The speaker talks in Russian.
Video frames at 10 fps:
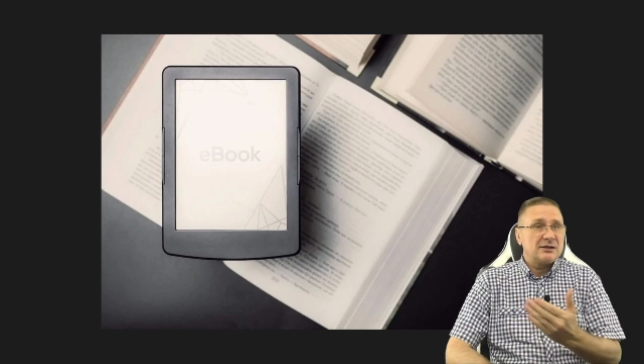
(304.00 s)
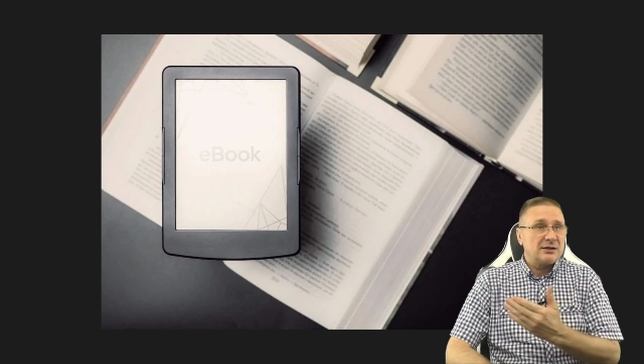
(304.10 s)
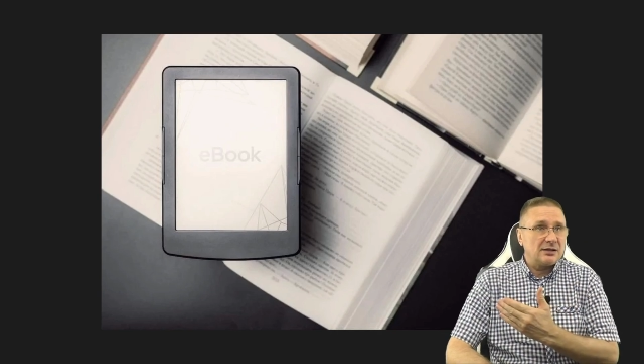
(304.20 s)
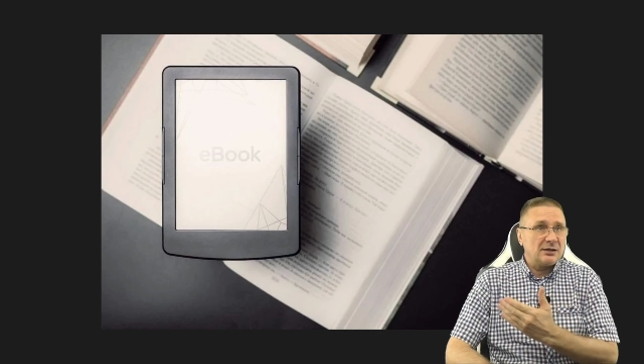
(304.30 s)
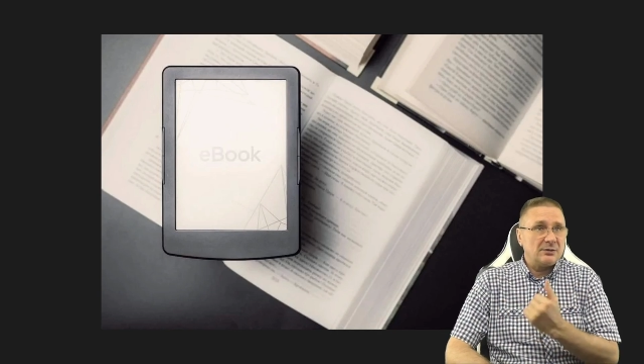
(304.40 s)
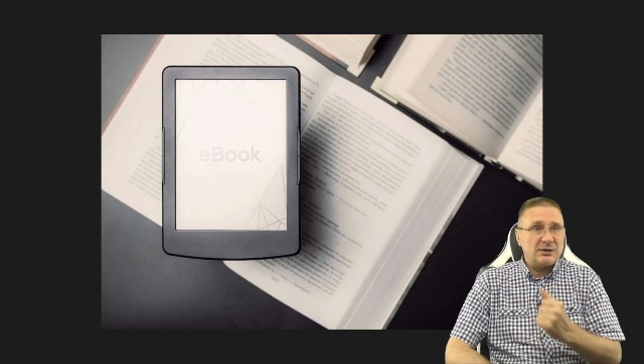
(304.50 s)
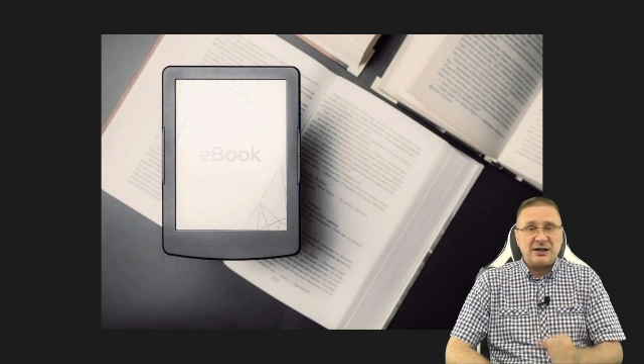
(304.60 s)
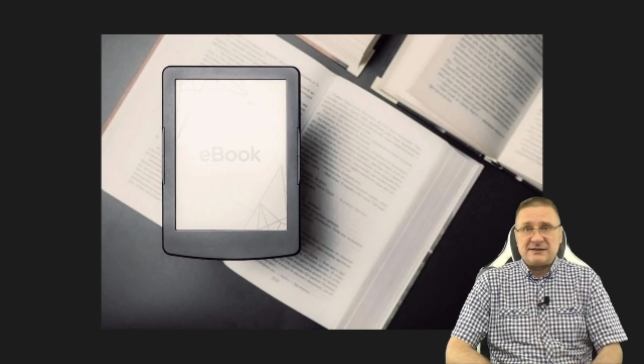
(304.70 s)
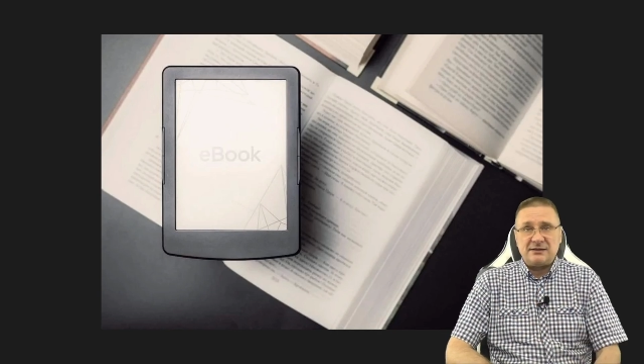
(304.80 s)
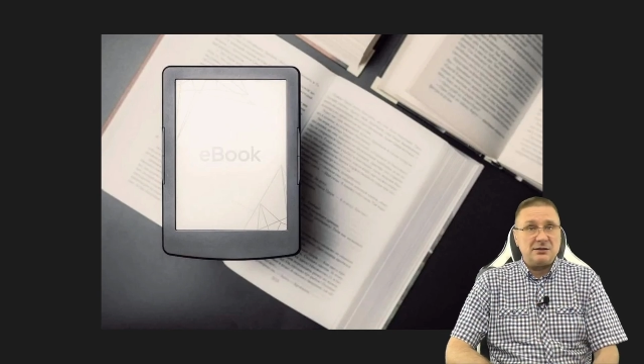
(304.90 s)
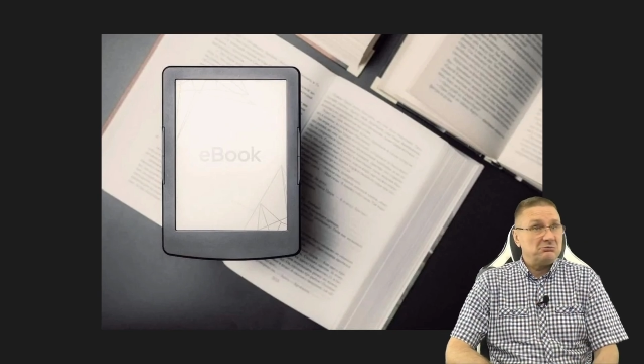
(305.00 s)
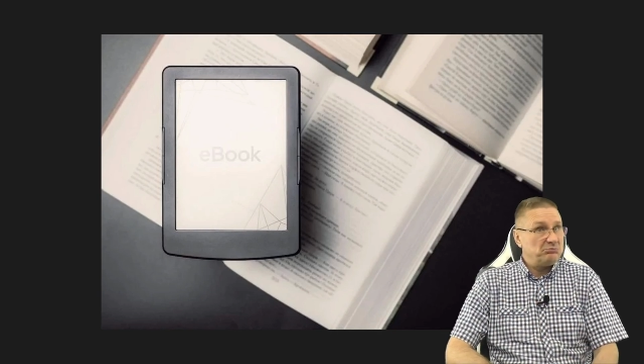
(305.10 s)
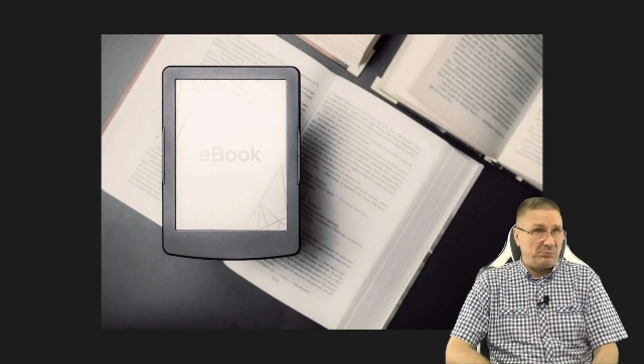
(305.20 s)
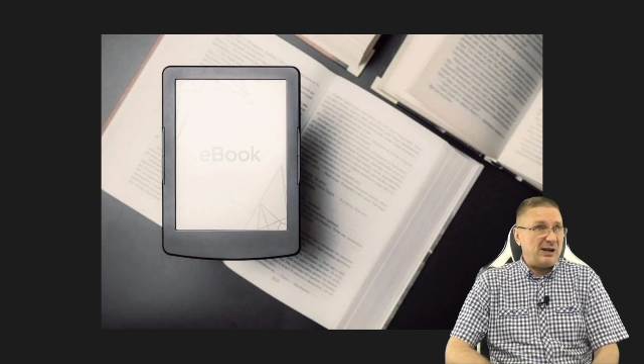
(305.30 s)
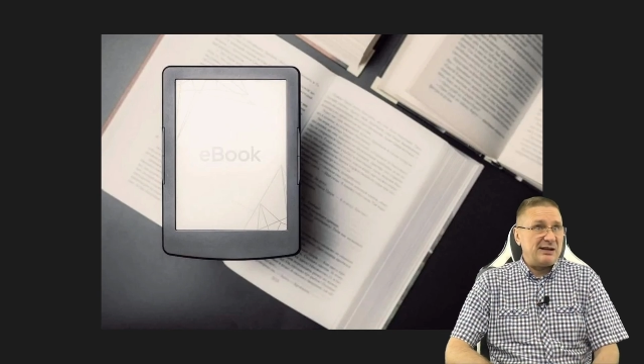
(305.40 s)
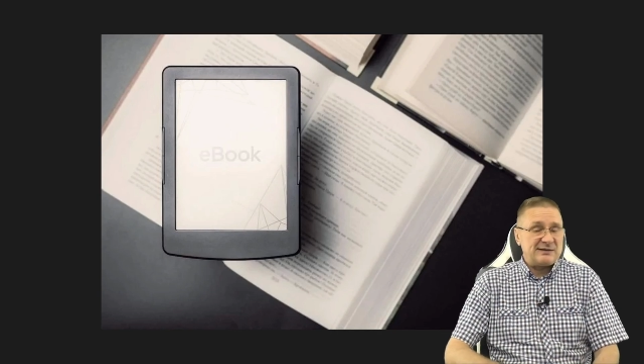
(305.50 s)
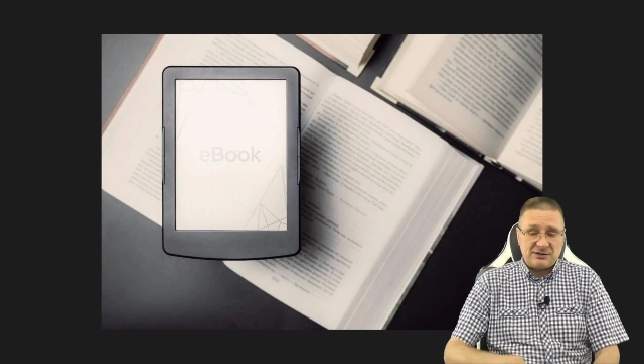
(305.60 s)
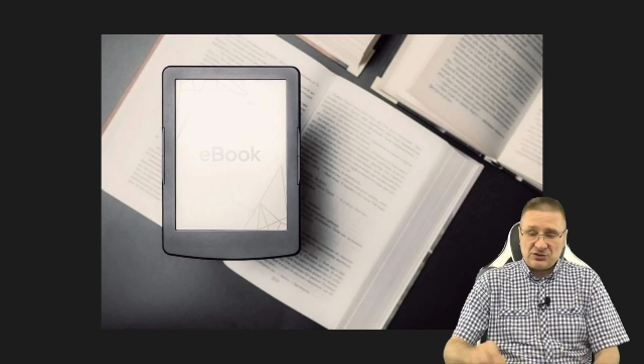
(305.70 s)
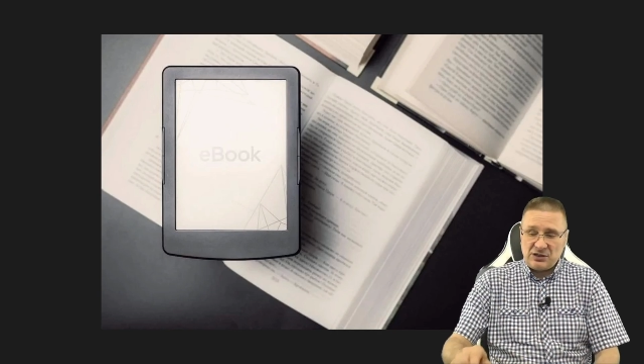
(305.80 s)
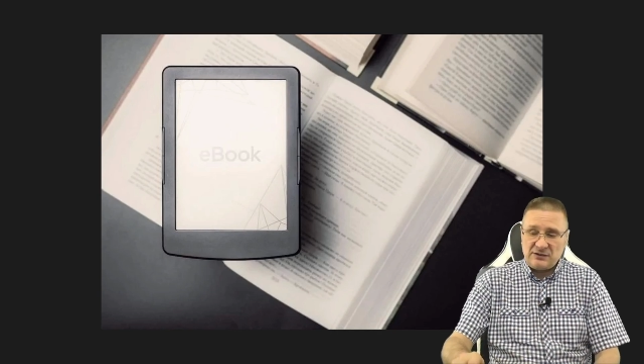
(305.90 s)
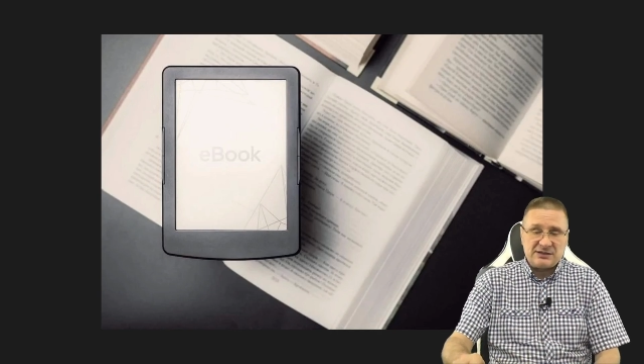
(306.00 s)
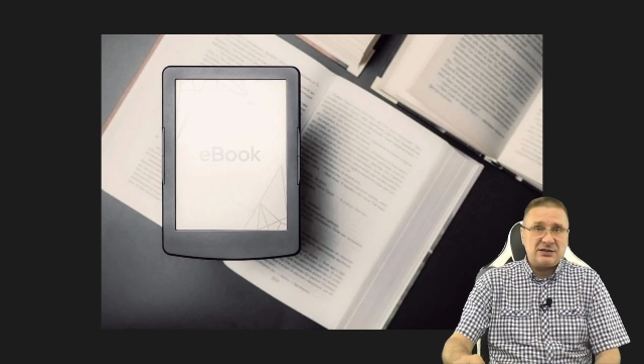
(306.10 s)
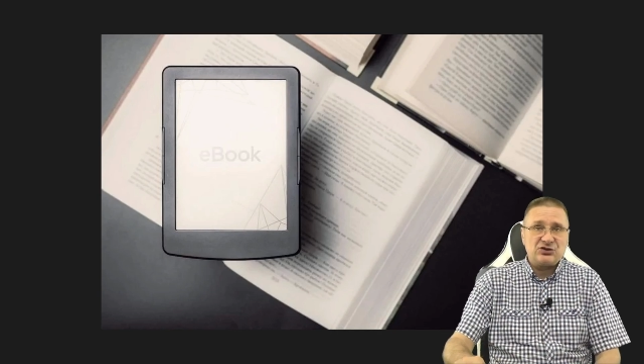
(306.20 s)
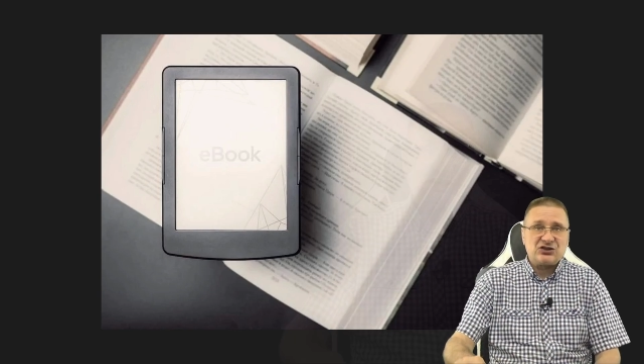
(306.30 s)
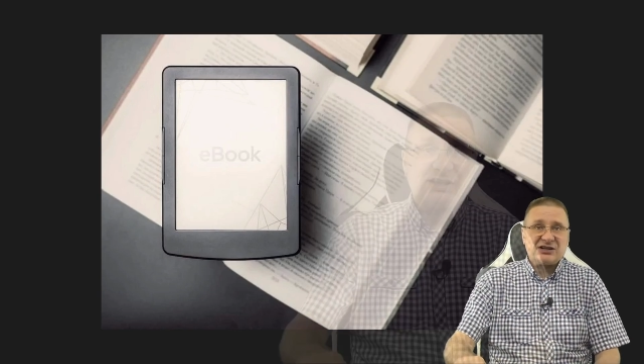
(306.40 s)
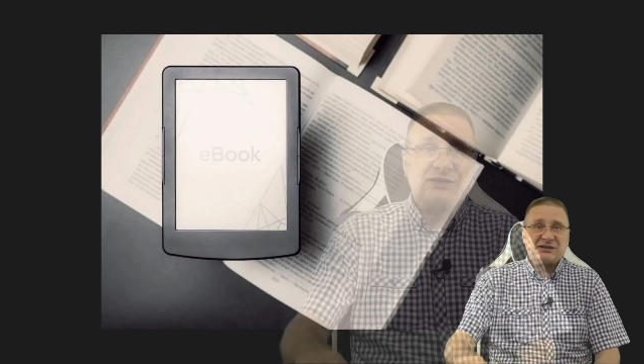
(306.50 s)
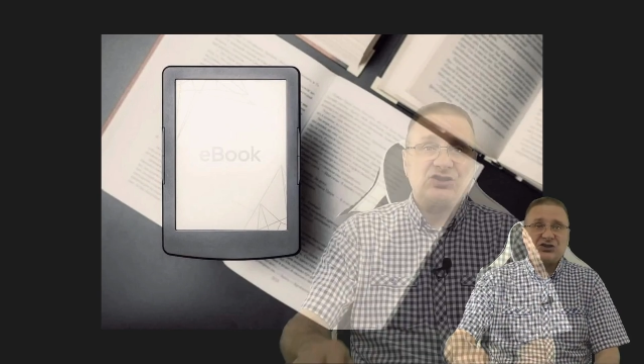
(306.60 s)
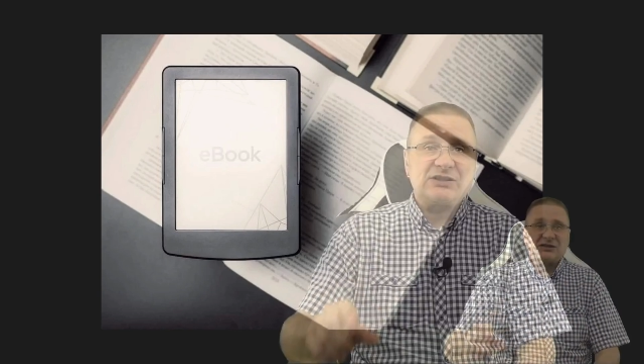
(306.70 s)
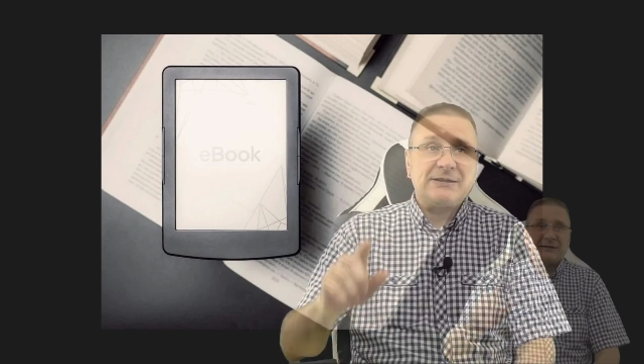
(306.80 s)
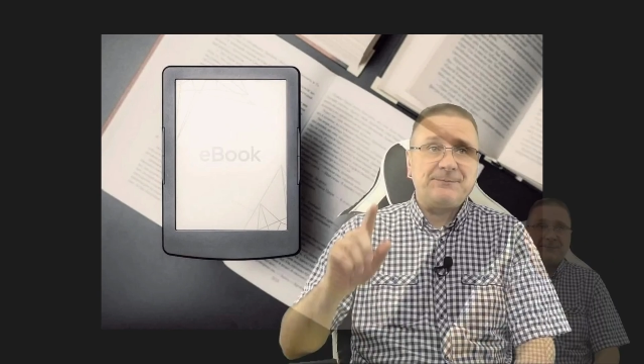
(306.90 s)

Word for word: э, магазином Полезнейшая вещь, если честно.